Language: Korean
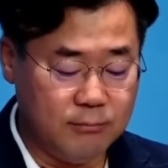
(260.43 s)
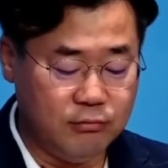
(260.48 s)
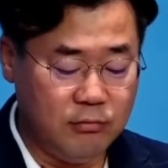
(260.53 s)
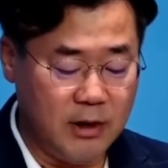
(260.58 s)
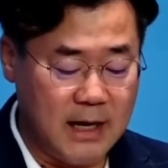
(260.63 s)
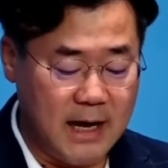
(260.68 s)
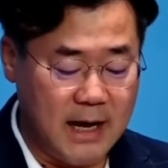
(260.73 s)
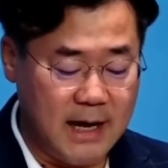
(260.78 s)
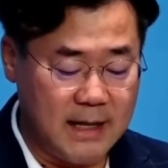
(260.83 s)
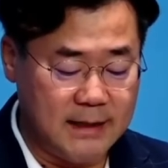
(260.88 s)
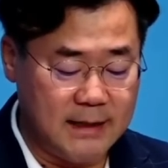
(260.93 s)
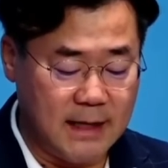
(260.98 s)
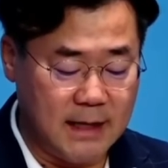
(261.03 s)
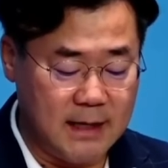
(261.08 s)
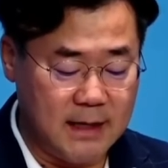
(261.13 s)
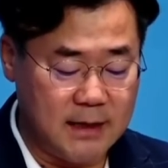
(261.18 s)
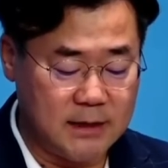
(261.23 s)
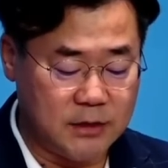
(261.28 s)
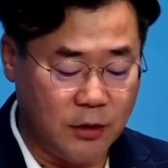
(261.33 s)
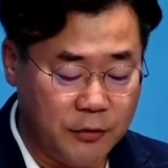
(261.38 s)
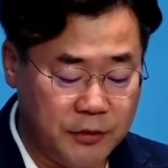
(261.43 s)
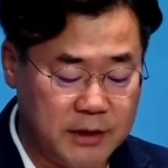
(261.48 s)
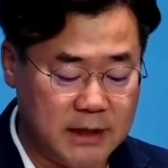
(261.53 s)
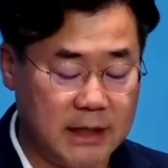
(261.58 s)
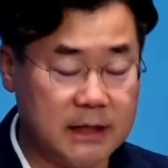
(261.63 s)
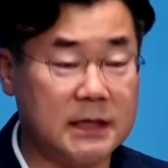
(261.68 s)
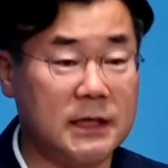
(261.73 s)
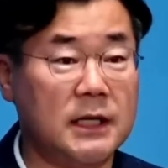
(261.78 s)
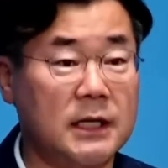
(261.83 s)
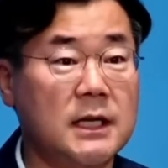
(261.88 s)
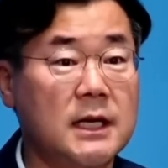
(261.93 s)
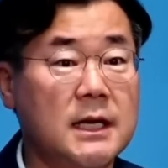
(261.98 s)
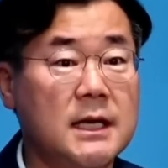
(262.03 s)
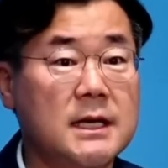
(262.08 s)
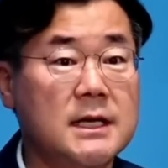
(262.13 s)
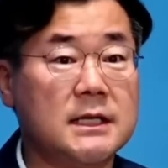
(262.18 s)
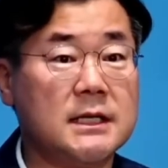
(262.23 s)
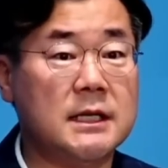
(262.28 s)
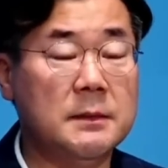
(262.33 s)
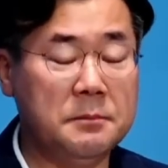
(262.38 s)
불과 한 달 전까지
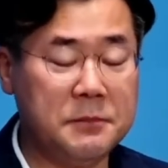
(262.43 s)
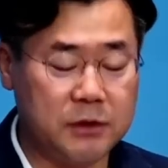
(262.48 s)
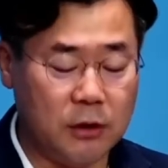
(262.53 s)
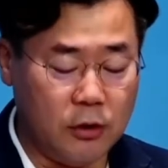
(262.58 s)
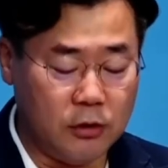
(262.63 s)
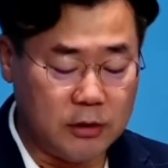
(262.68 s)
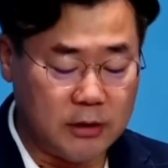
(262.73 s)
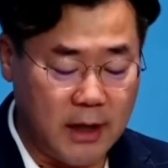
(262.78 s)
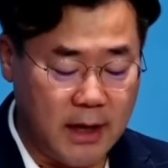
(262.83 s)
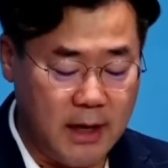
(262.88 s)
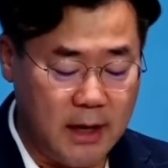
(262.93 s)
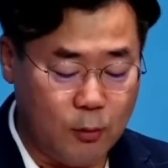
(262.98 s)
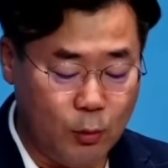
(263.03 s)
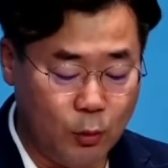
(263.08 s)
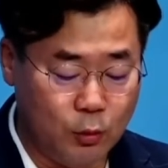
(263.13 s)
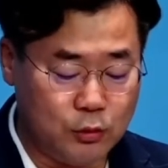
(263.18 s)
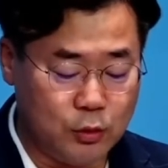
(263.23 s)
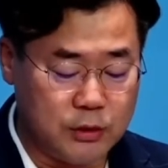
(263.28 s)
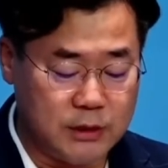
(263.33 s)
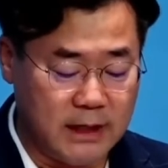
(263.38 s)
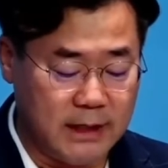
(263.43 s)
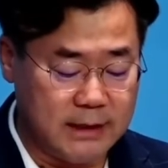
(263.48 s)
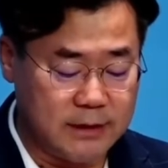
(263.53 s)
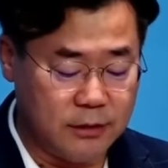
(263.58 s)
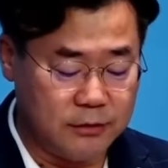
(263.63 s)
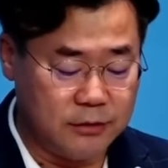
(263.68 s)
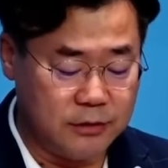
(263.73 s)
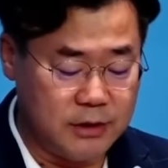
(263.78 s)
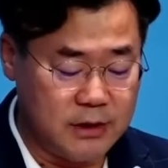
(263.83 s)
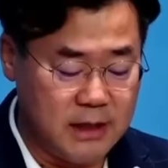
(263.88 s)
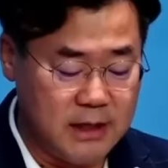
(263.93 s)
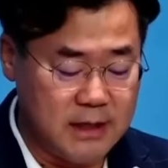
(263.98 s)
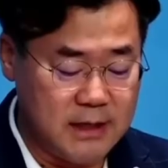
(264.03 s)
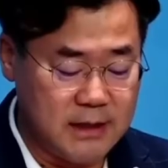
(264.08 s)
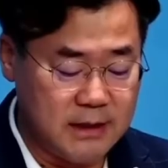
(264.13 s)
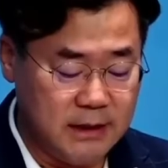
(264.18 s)
김성태 공소장에서는